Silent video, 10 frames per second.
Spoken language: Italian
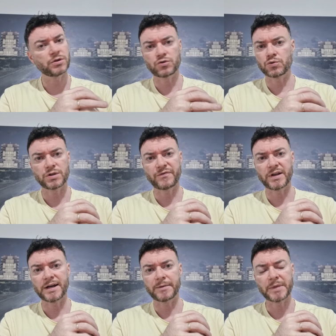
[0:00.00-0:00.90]
di
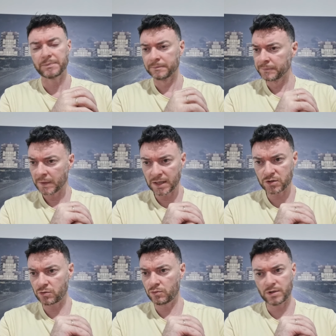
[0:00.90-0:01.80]
giustificarmi
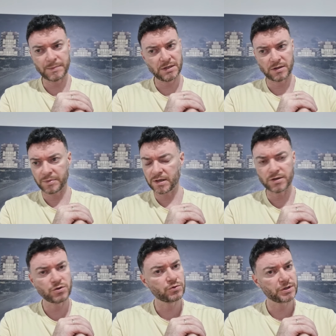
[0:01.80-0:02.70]
assolutamente per
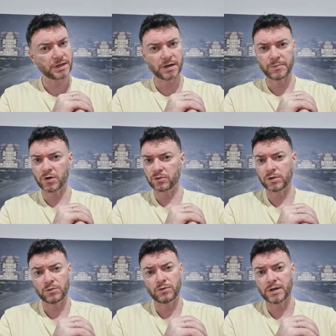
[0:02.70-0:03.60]
le news che
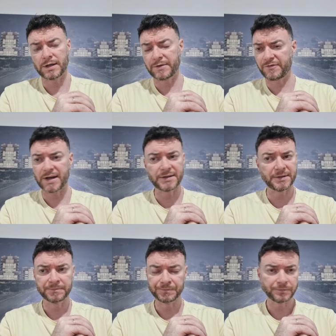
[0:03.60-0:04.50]
riporto, è inutile che
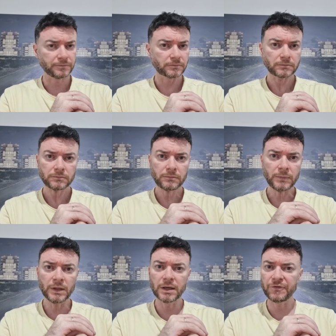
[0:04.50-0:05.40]
fate,
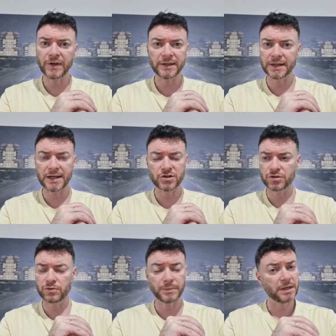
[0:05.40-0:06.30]
che fate
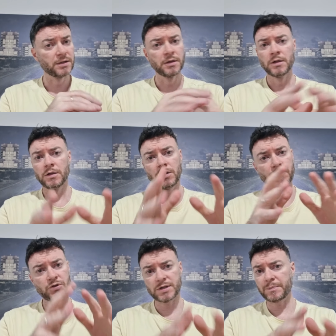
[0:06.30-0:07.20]
gaggi con me, io
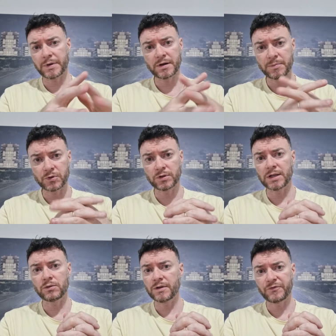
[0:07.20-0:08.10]
ho sempre
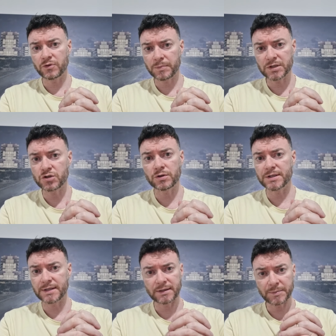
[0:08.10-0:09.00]
riportato le informazioni
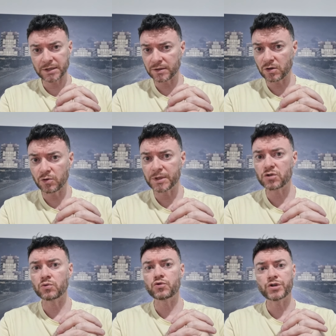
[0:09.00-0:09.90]
esattamente come
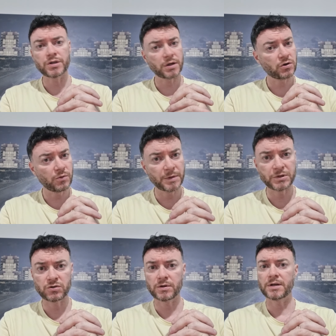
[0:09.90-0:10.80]
sono uscite, come
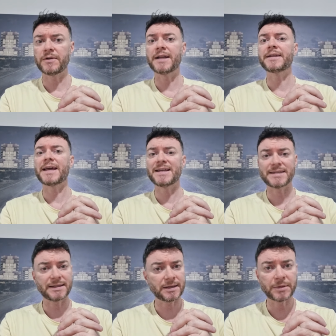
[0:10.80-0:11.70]
mi sono arrivate,
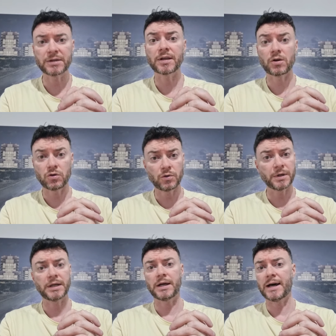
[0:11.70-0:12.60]
esattamente come